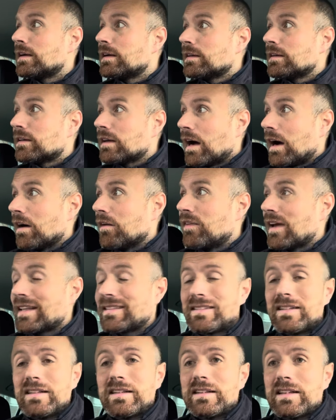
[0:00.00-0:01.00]
ja,
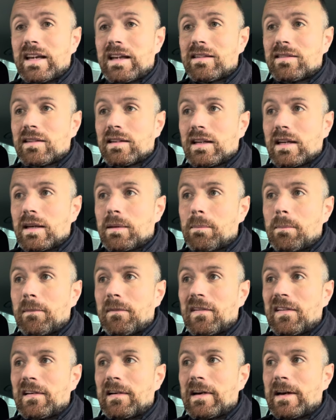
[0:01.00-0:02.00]
wechselt jetzt eben
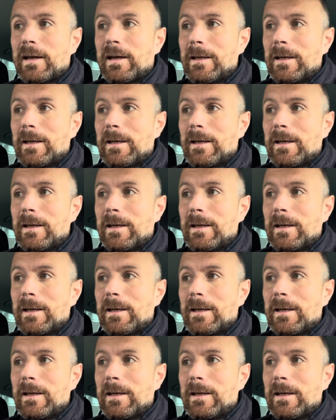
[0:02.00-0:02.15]
äh,